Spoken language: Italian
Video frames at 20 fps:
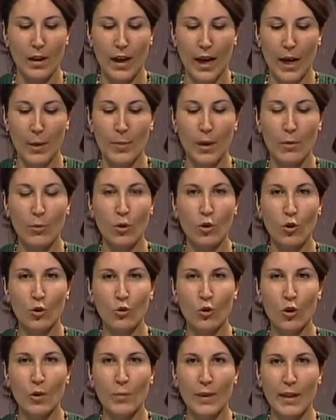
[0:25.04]
Abbiamo con
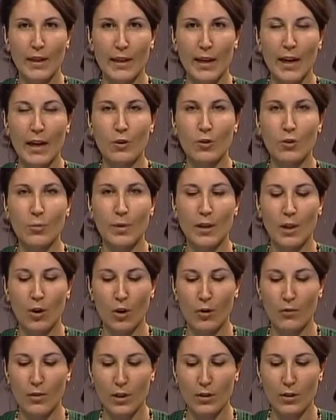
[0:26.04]
noi Piercarlo
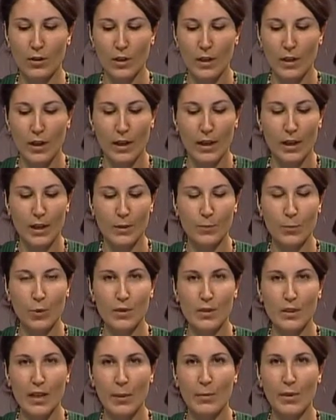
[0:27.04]
Pirovano,
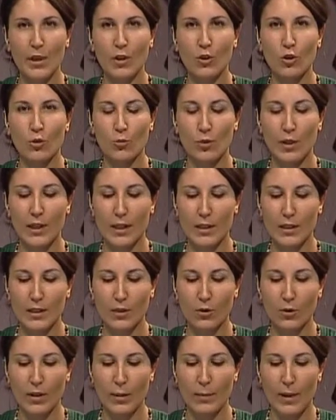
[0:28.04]
responsabile
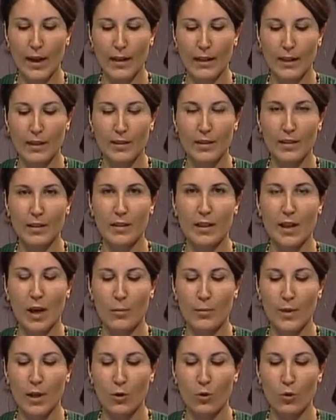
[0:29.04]
comunicazione e marketing di
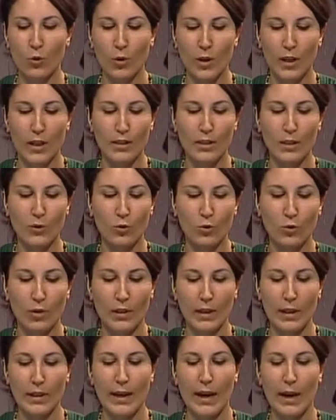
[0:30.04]
MQ, Istituto
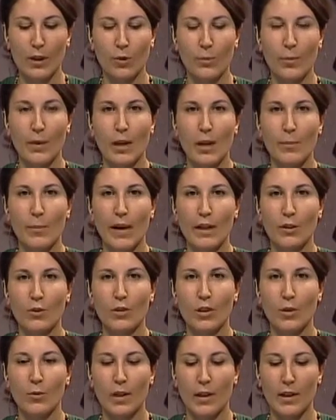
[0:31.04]
Italiano per il Marchio
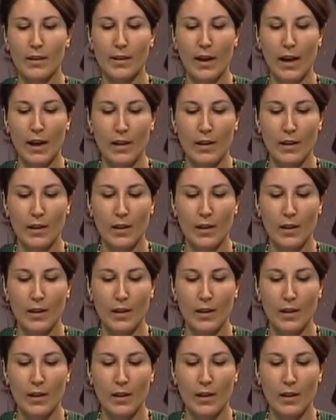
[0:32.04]
di Qualità.